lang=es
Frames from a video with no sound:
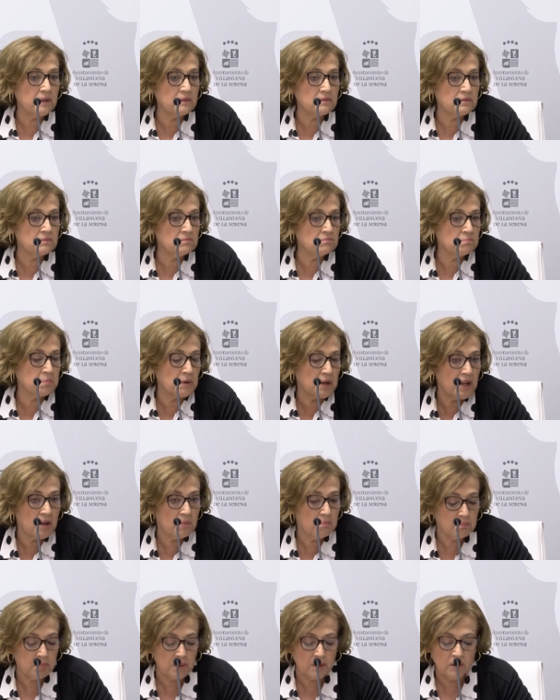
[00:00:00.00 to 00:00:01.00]
mm, por,
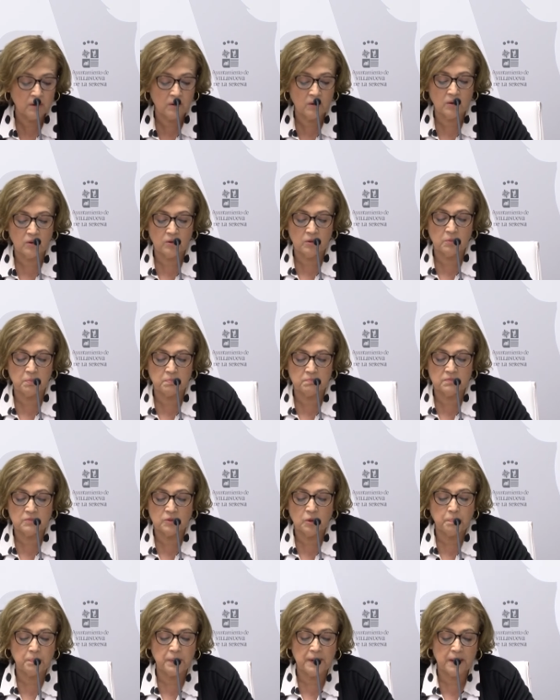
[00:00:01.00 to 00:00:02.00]
ejemplo,
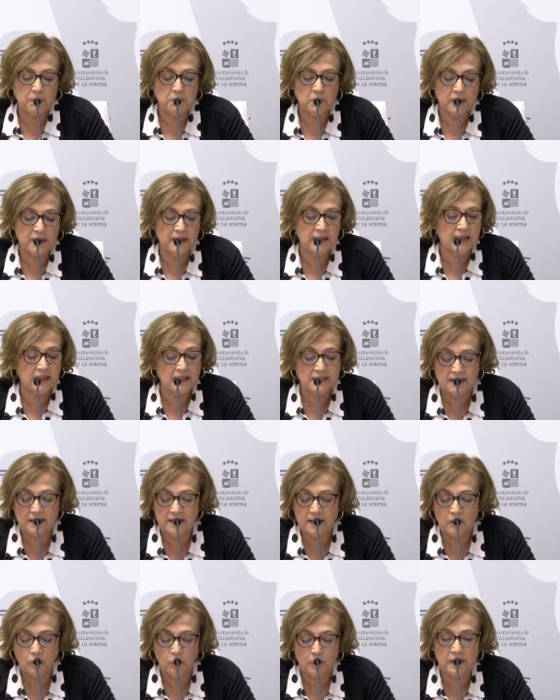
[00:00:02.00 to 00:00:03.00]
nos paramos en la Casa
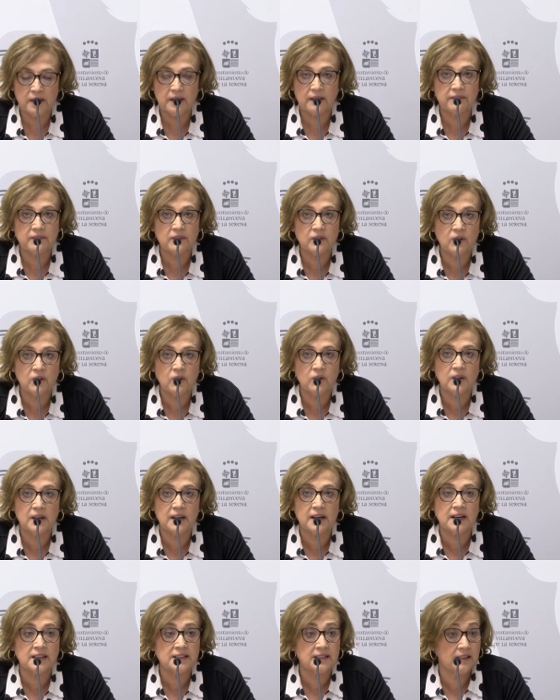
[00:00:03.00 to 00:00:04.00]
de la Gobernación,
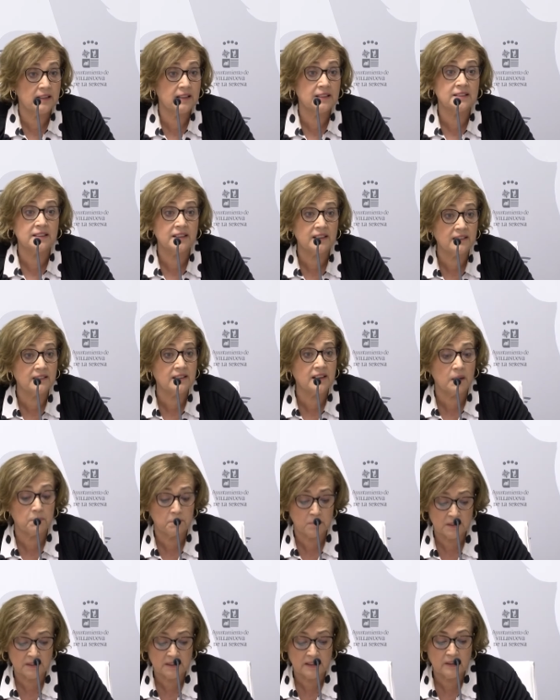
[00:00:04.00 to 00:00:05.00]
la Casa de la Tercia,
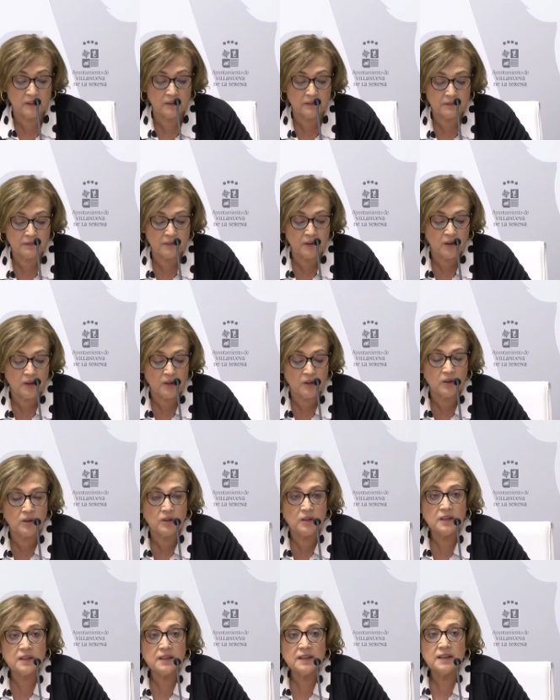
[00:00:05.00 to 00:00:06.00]
la Puerta de los
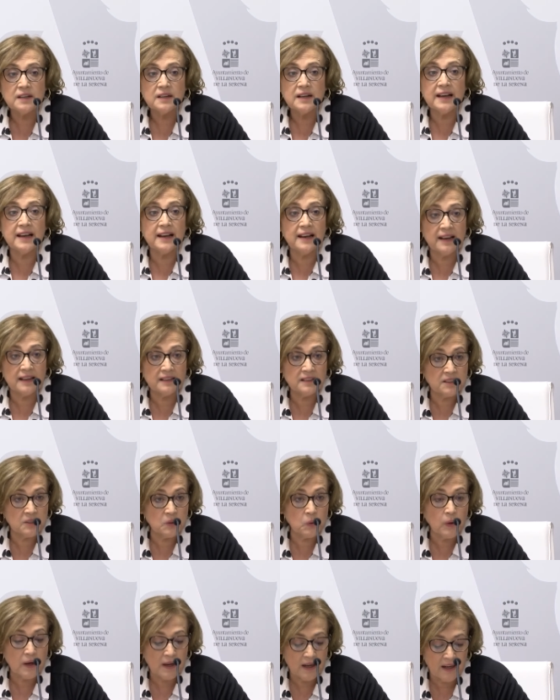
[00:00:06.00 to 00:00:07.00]
Bolos, la
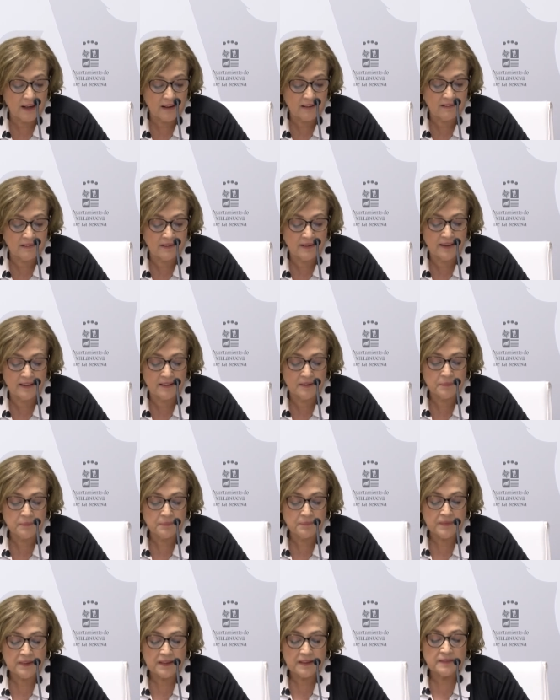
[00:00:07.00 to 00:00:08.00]
antigua cárcel,
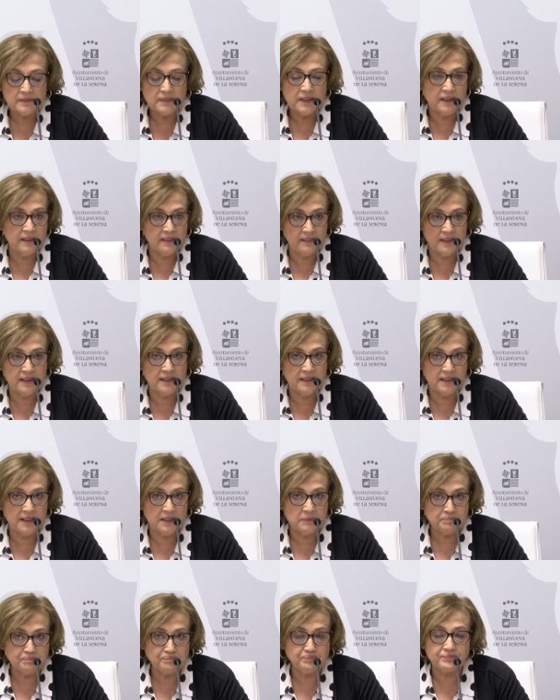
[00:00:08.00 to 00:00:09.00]

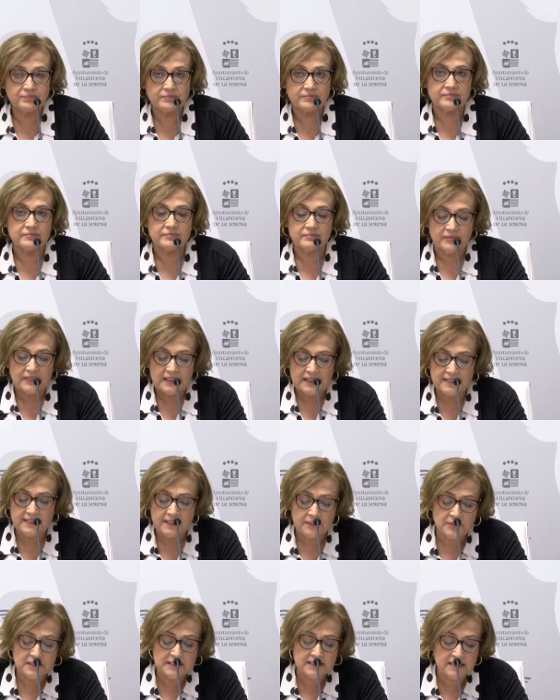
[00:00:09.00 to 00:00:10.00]
etcétera.
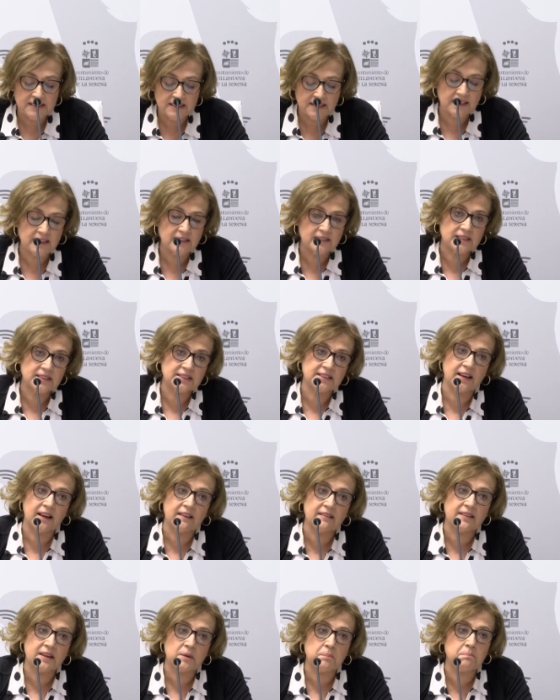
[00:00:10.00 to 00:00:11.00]
esta visita se
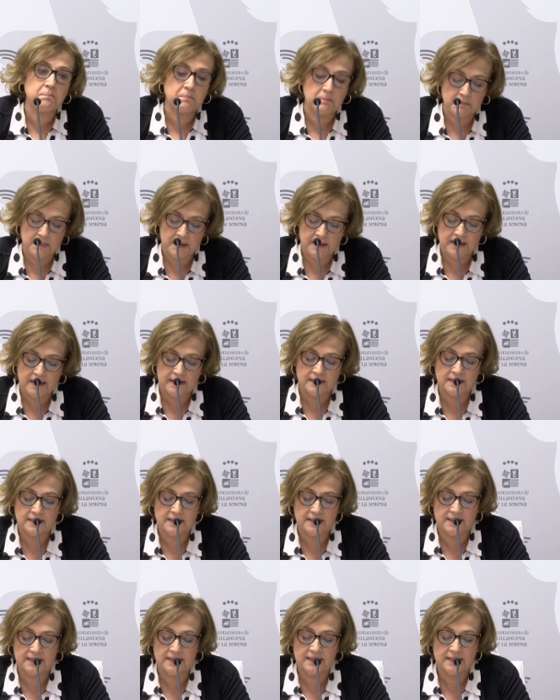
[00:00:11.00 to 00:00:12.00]
hacen
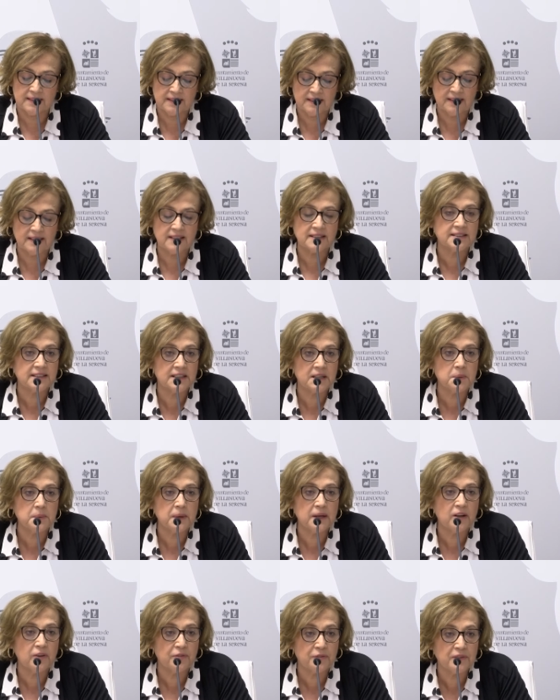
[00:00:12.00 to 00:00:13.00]
mediante
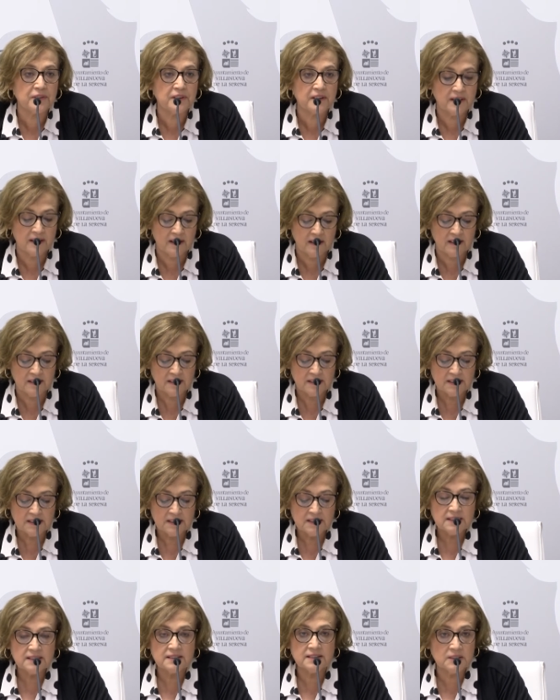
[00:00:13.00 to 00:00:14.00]
reserva en la oficina
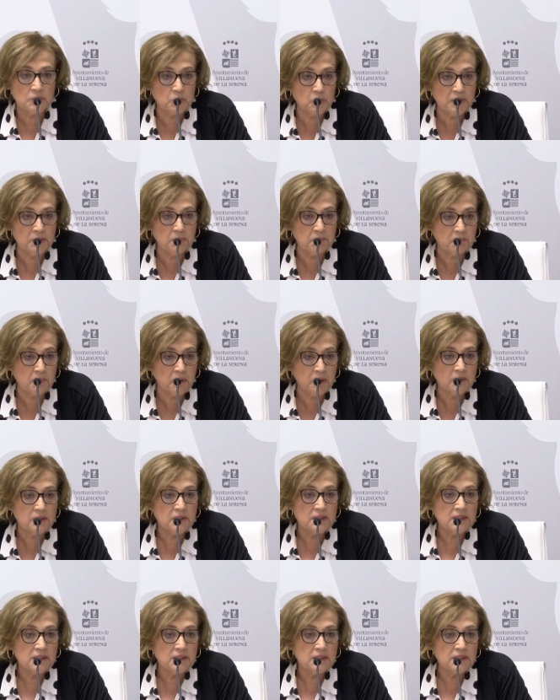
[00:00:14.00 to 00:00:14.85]
de turismo